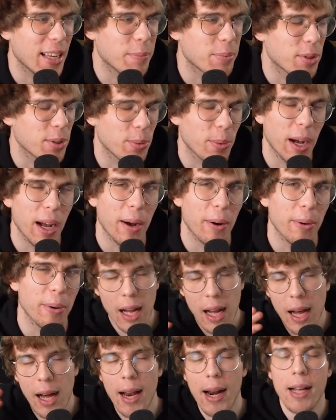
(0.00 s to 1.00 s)
lepszy, wow.
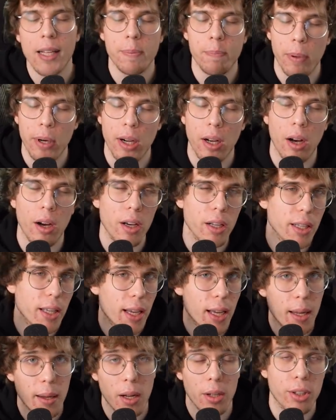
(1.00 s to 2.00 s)
Ale
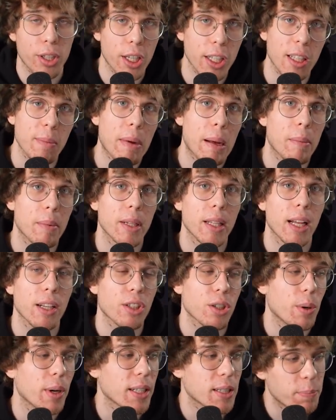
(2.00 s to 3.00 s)
spokojnie, od kiedy mamy
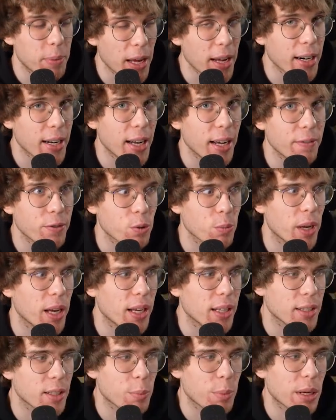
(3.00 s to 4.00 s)
naszą ekspiarkę, w sumie
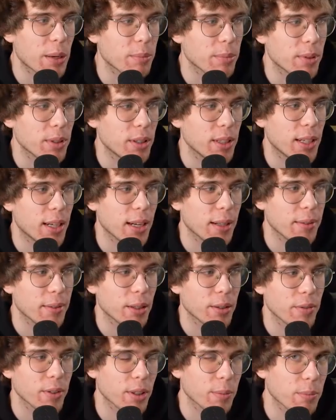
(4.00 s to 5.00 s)
zrobiłem kilka
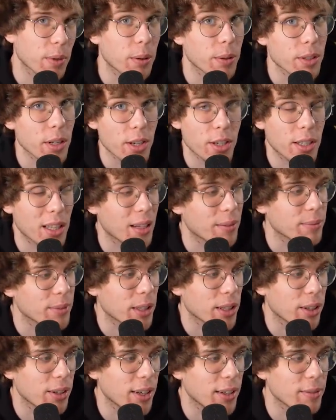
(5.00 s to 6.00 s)
nowych małych rzeczy tam
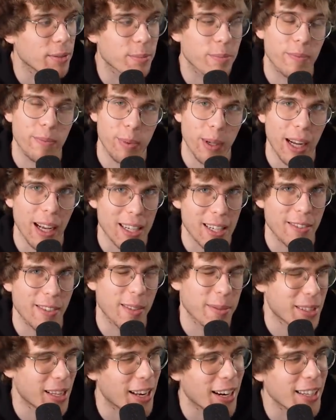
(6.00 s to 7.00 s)
na no, dole, pokażę
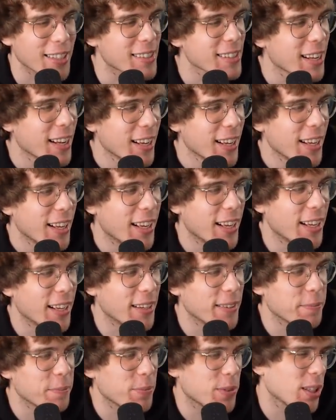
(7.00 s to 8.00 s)
wam zaraz,
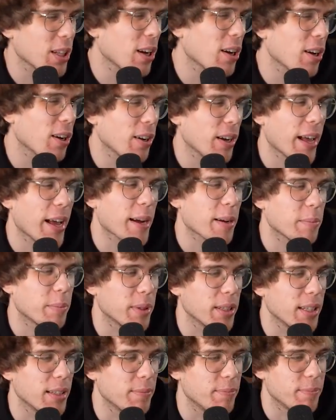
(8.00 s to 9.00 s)
e, to
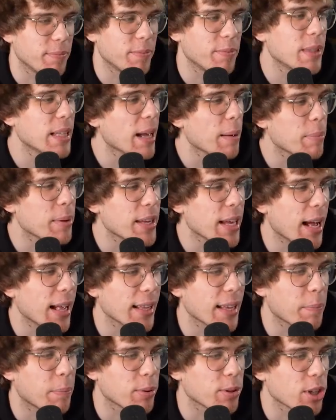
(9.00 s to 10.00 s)
jakby
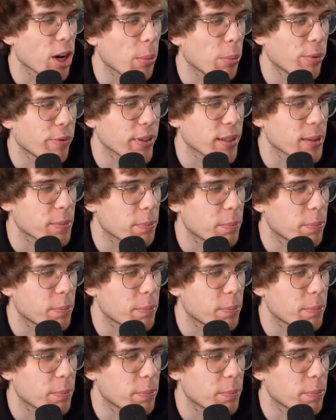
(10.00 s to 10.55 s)
nabijanie poziomów jest